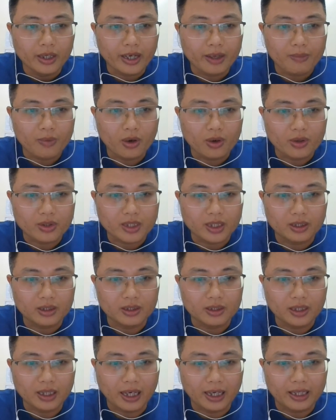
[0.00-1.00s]
Em họ Trần
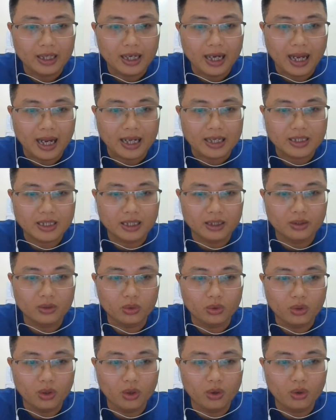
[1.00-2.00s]
Tự Khánh là Trần
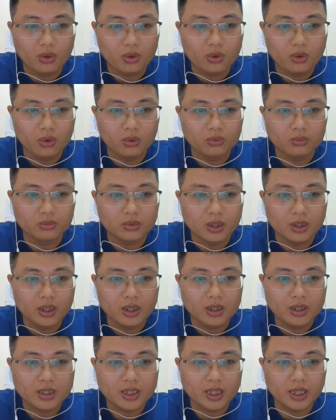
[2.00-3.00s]
Thủ Độ cùng
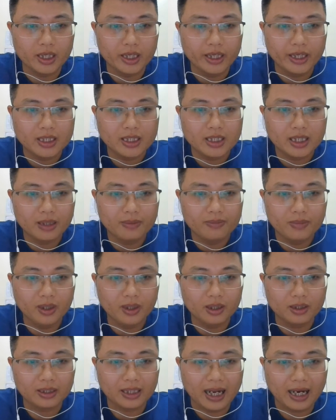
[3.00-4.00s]
Trần Hiến Sâm
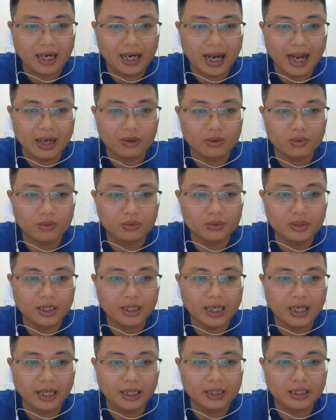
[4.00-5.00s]
ở Tà Ngạn cũng
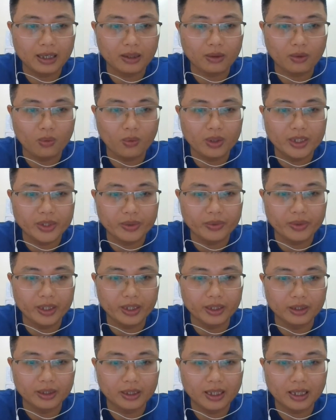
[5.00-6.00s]
tiến đánh thẳng quân triều
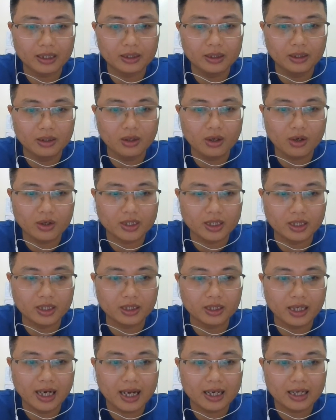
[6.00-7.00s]
đình. Các tướng họ
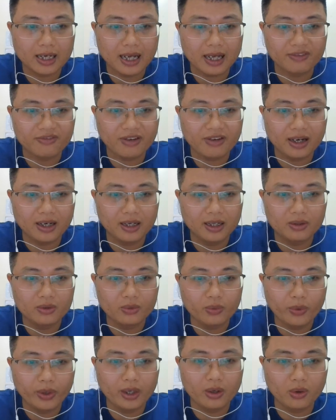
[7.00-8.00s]
Trần khác là Phan
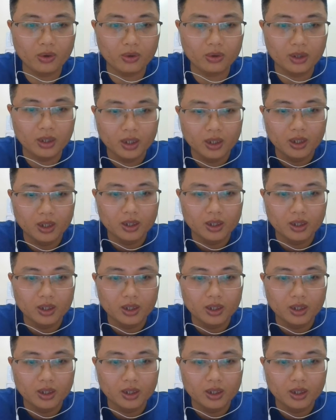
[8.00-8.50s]
Nân, Nguyễn Nộn